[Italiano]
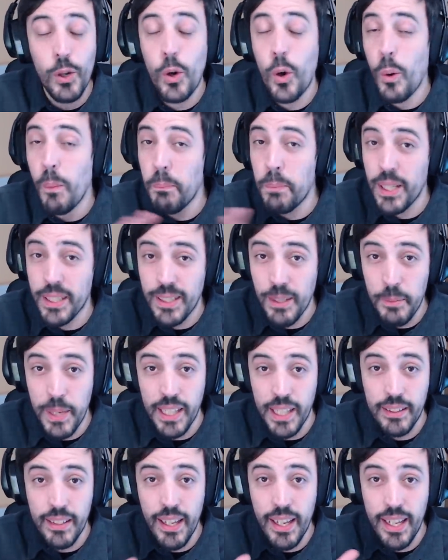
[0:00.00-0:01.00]

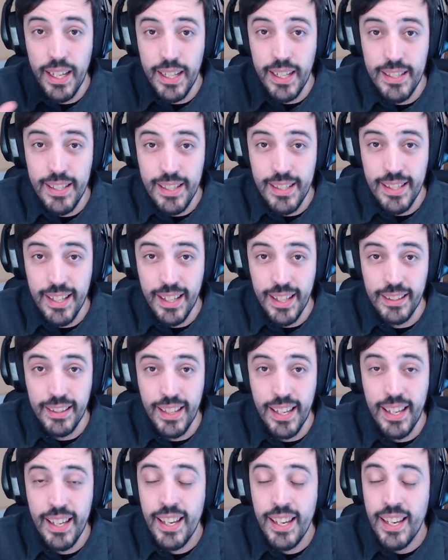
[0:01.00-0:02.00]
completamente inesistente